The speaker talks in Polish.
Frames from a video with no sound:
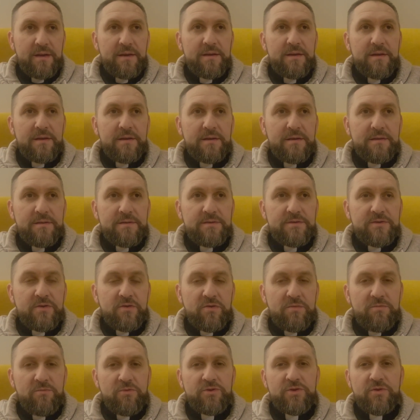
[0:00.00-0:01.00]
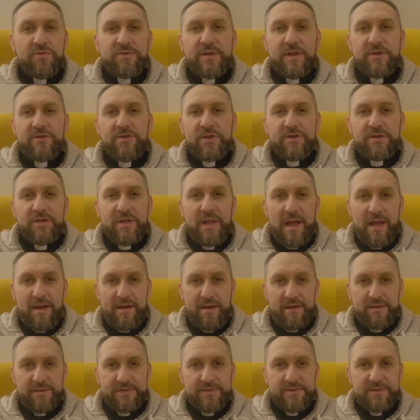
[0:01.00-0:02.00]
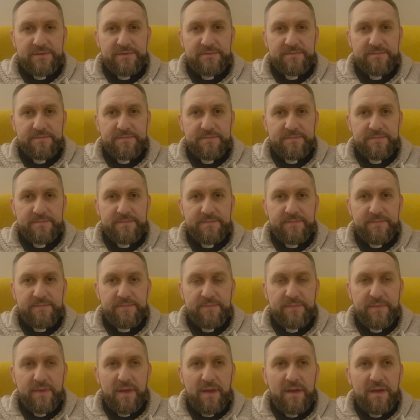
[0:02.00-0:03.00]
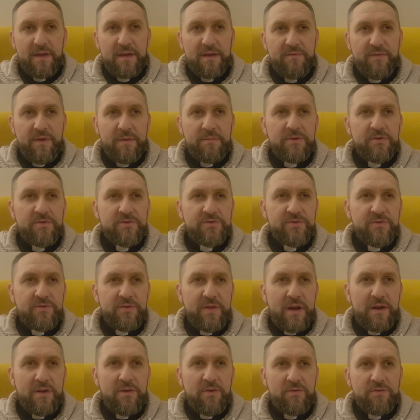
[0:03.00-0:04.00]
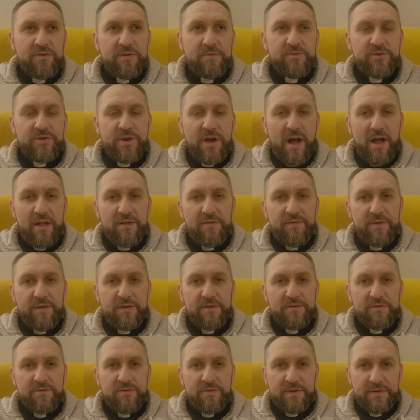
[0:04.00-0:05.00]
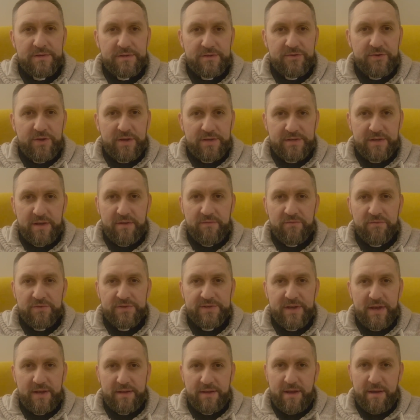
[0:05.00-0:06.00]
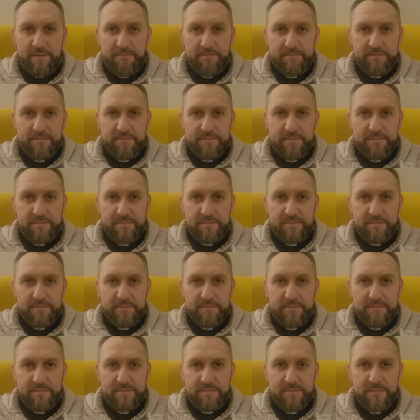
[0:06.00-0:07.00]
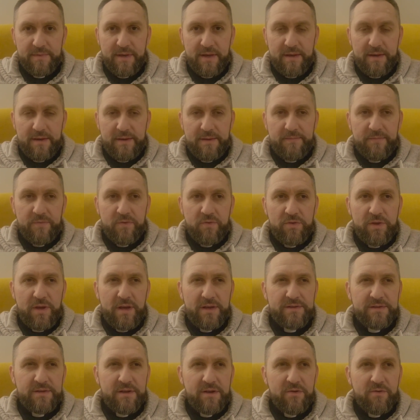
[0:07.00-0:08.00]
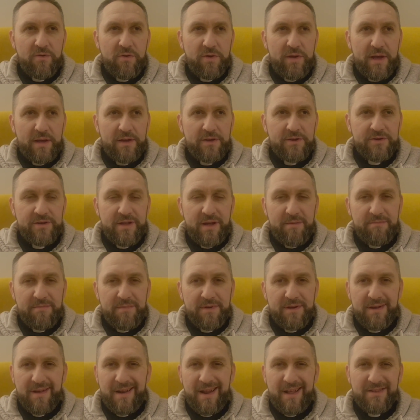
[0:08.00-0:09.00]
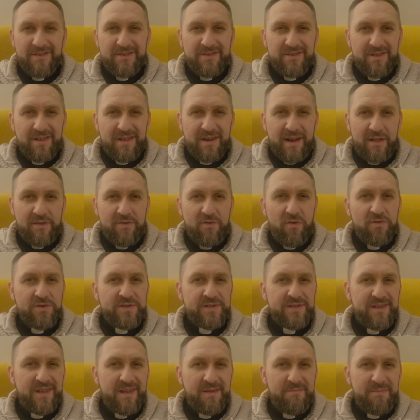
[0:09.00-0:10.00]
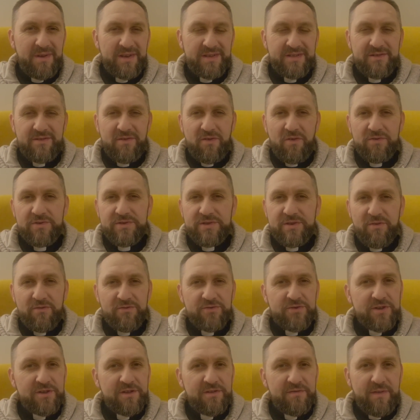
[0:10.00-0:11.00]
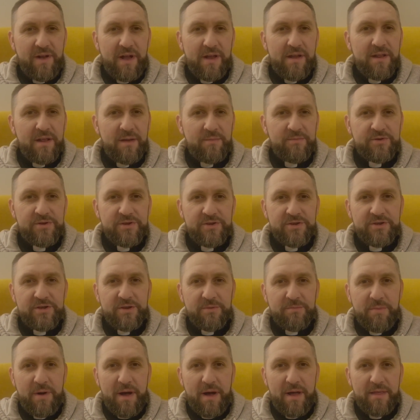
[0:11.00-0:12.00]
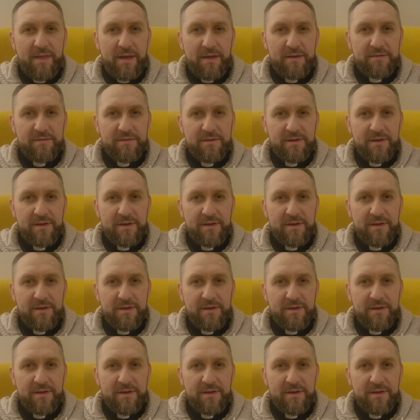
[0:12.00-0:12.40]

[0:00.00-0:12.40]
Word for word: Y, co to może oznaczać dla nas? Wiemy doskonale o tym, że Adwent to jest czas nawrócenia. To nie jest tylko jakieś tam radosne, beztroskie oczekiwanie na przyjście Pana.